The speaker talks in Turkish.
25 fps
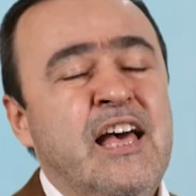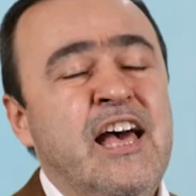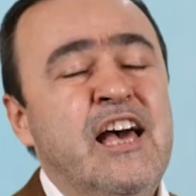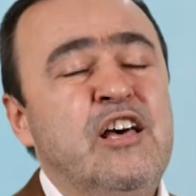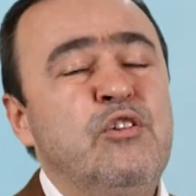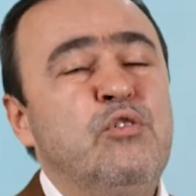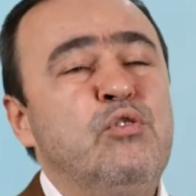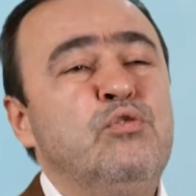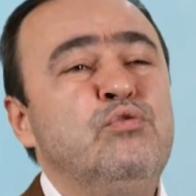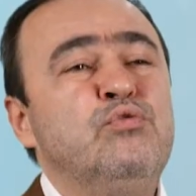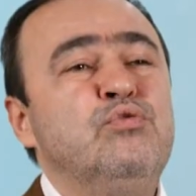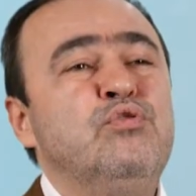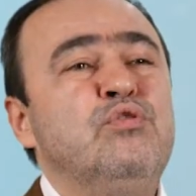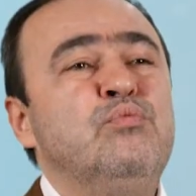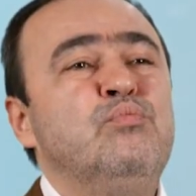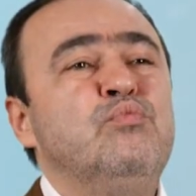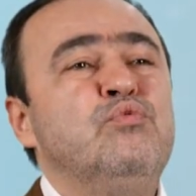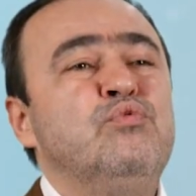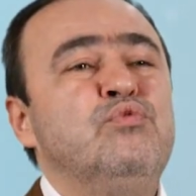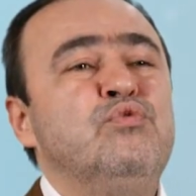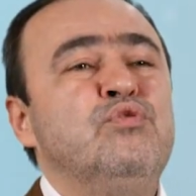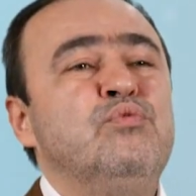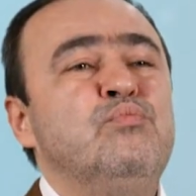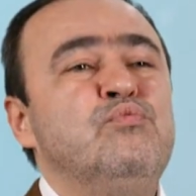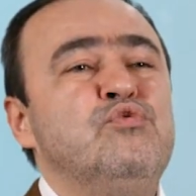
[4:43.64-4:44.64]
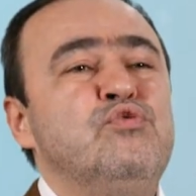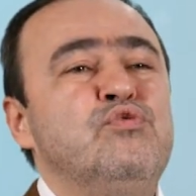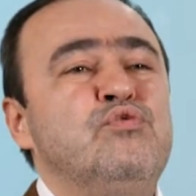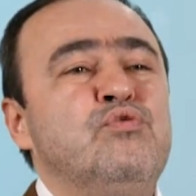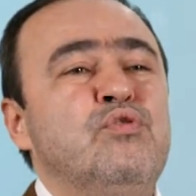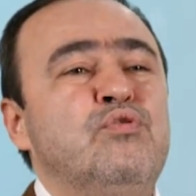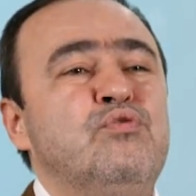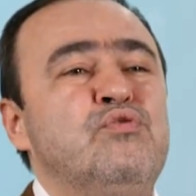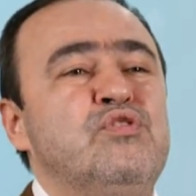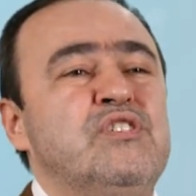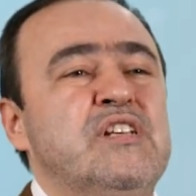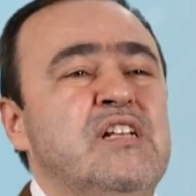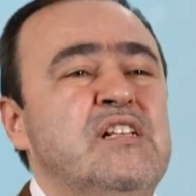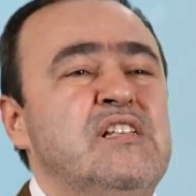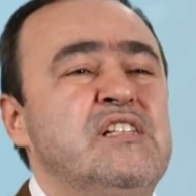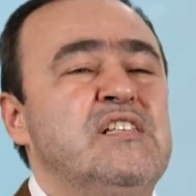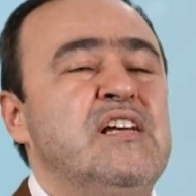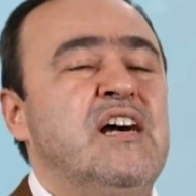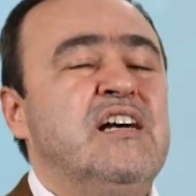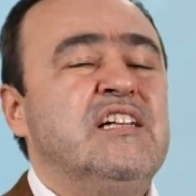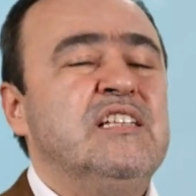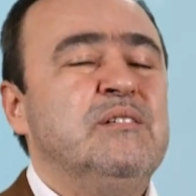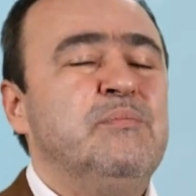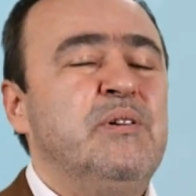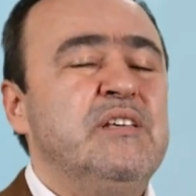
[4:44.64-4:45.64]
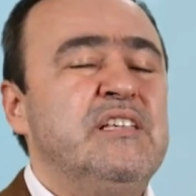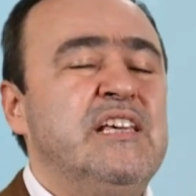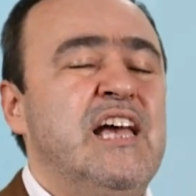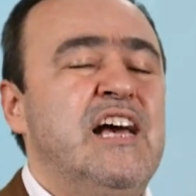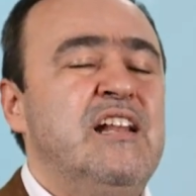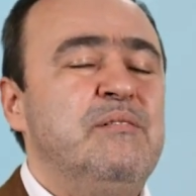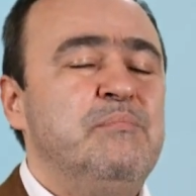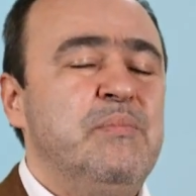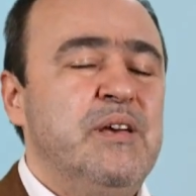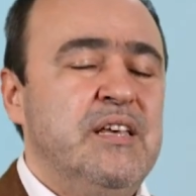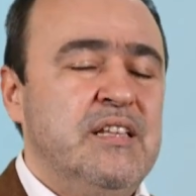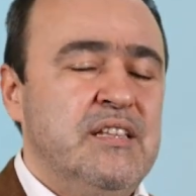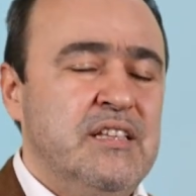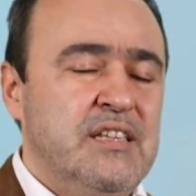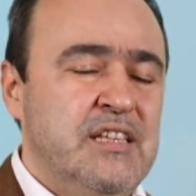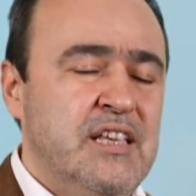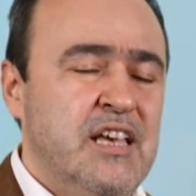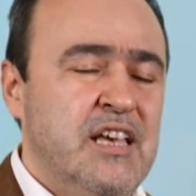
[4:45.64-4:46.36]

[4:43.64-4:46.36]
Eğer öldürdüğümüzü görürseniz yardıma gelmeyin